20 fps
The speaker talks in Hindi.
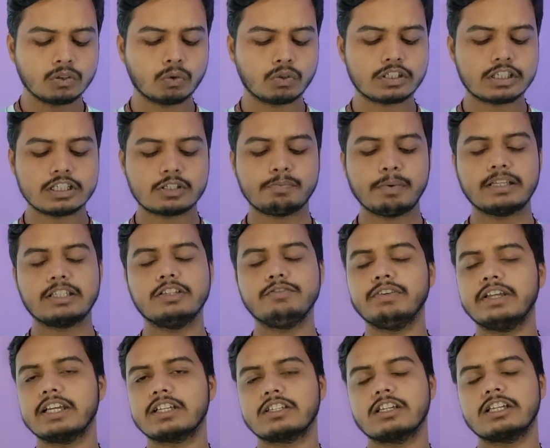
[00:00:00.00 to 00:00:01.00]
कुछ
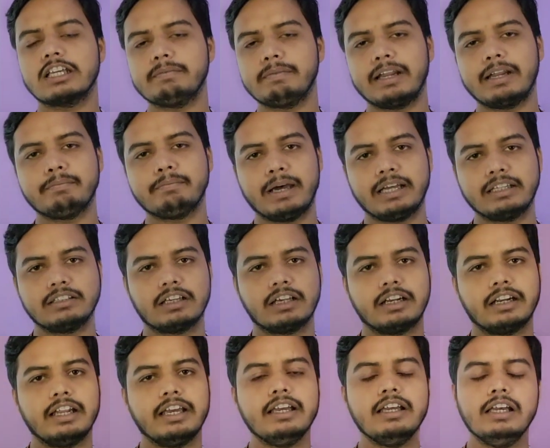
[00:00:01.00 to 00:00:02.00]
स्पेसिफिकेशन के बारे में बात
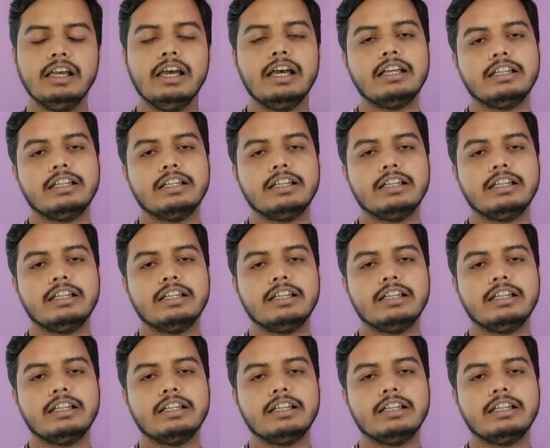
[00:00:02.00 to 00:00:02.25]
कर लें